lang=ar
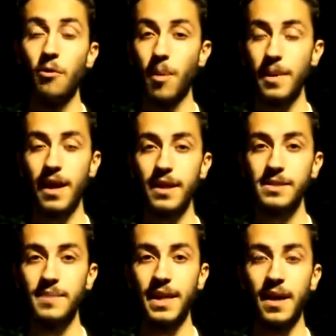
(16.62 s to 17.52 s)

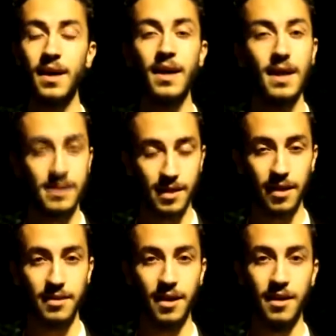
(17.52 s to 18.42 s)
وبالأخص منها
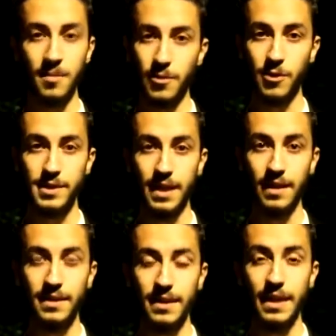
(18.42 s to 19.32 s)
سرطان
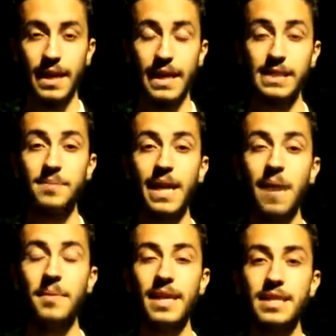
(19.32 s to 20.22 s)
البروستات اسم
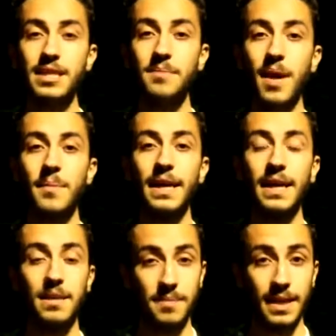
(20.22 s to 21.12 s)
الحملة إجا جمع بين
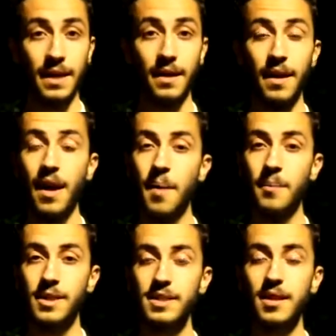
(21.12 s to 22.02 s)
كلمتين
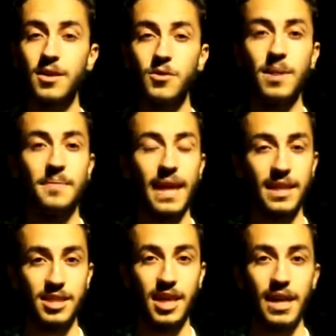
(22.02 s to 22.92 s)
ماستاش واللي
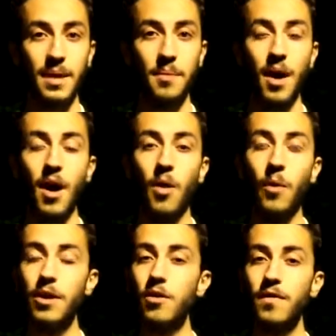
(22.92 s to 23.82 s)
بتعني شارب
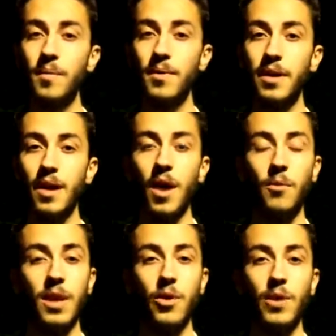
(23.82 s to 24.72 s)
ونوفمبر
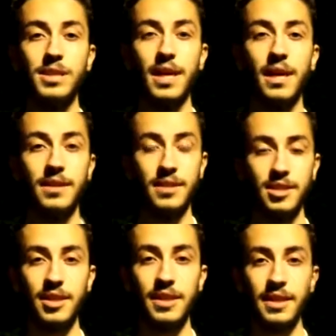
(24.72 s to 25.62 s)
واللي هو شهر
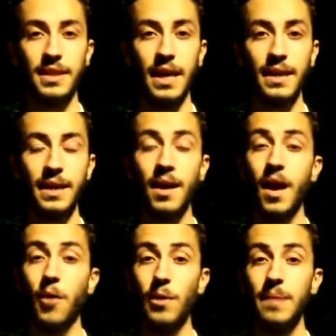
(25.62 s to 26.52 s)
تشرين الثاني
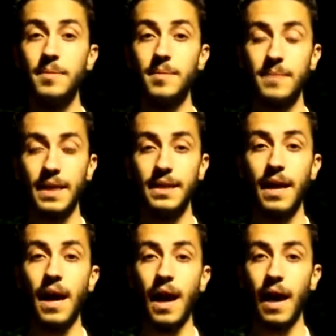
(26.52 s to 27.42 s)
واللي بتمتد
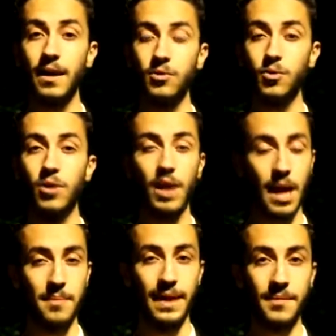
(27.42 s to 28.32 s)
على طوله
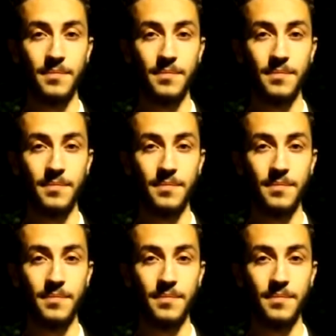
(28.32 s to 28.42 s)
الحملة